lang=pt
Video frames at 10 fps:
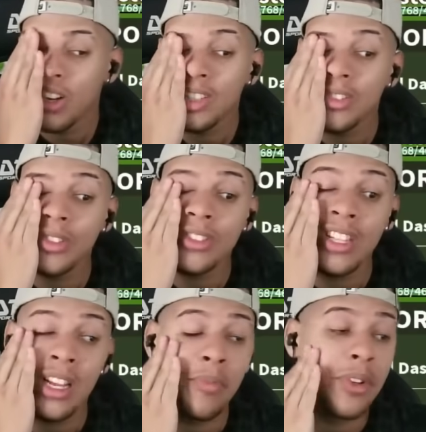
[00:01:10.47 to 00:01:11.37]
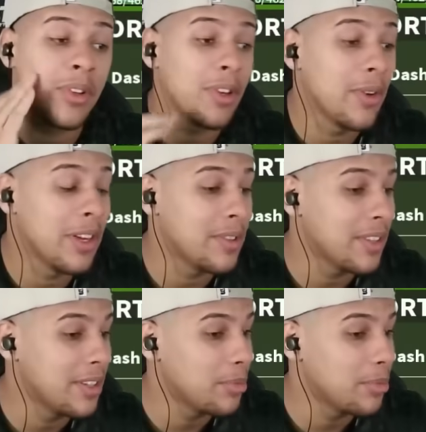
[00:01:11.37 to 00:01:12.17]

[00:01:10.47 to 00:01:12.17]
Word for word: Quanto tempo que eu não entro aqui no